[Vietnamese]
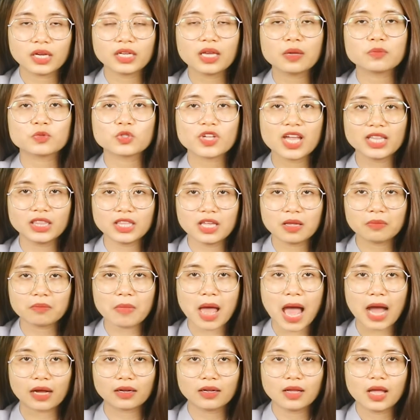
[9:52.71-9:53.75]
kiểm soát tiền
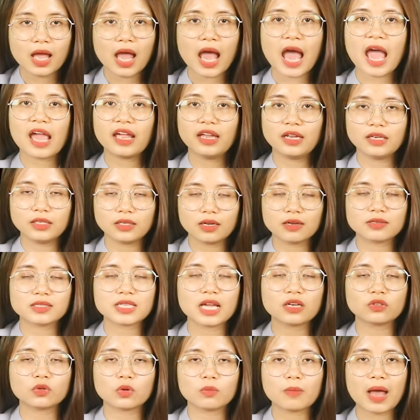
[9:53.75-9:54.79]
bạc hay thời
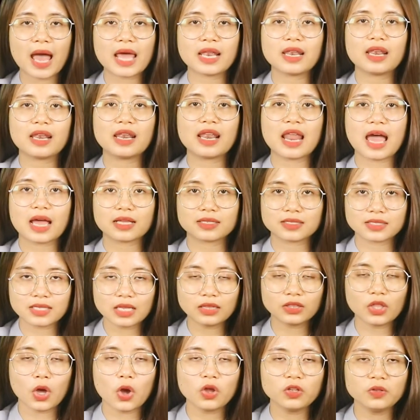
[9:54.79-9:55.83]
gian của bạn là
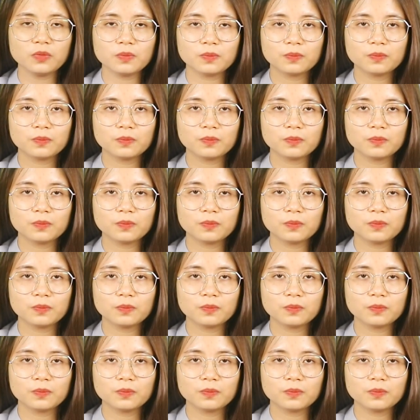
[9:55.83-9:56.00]
rất tốt